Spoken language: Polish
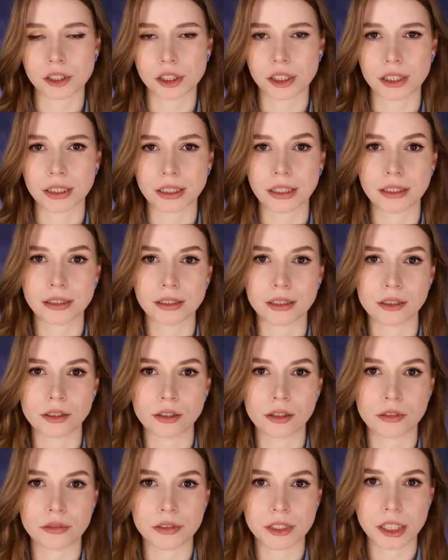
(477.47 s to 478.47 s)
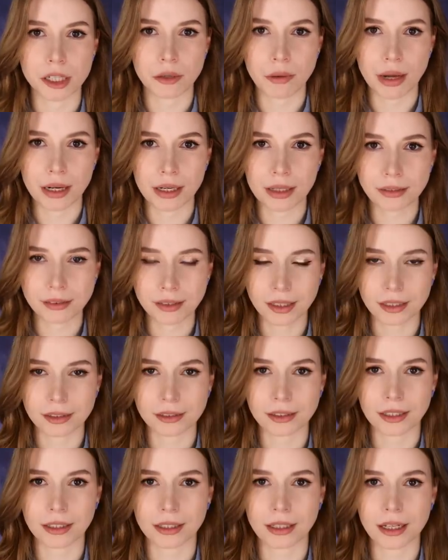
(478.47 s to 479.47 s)
że nie tylko widziała
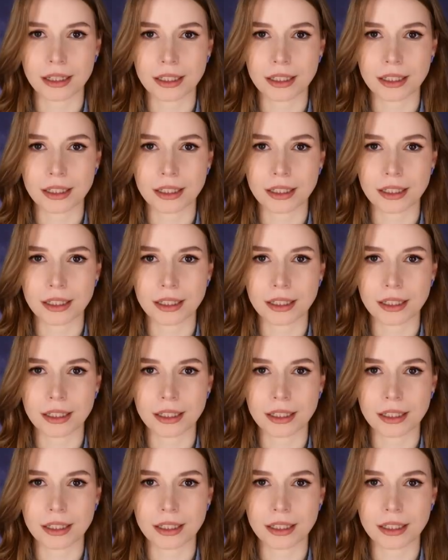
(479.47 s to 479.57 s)
Aleksandrę,